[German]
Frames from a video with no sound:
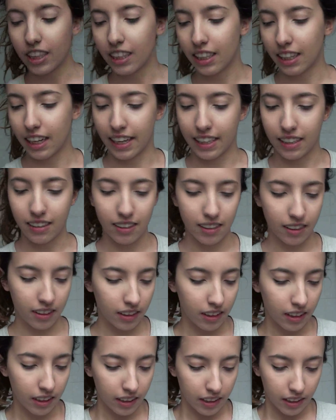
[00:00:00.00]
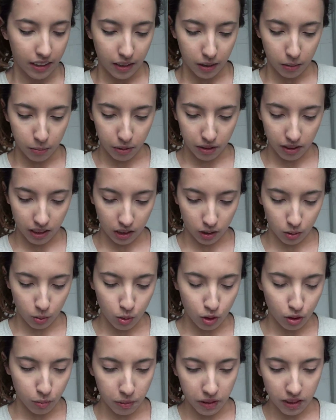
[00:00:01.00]
nicht glänzt. Ein bisschen
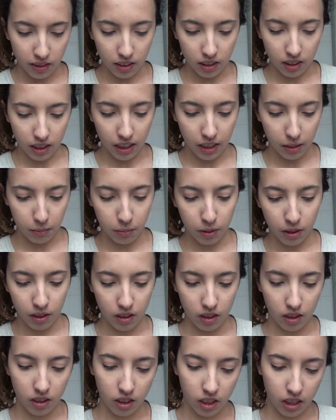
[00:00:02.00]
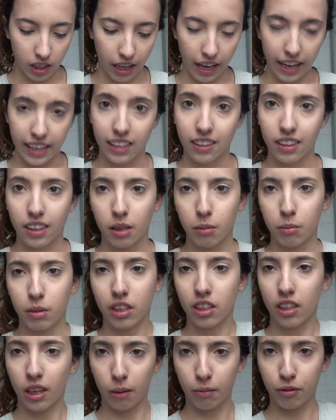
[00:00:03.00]
Rougepinsel nehmen, reinnehmen.
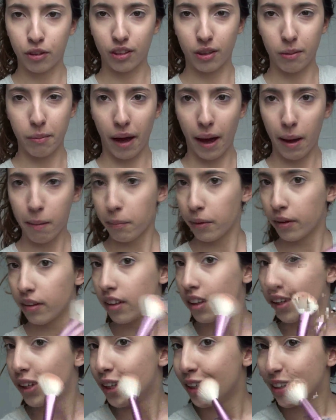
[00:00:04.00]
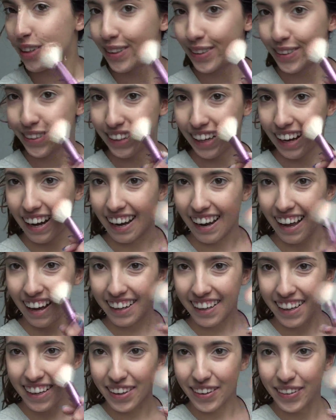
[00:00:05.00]
Ich klopfe das immer ab. Und dann
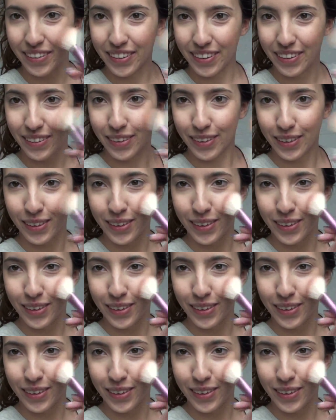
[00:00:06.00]
lache ich und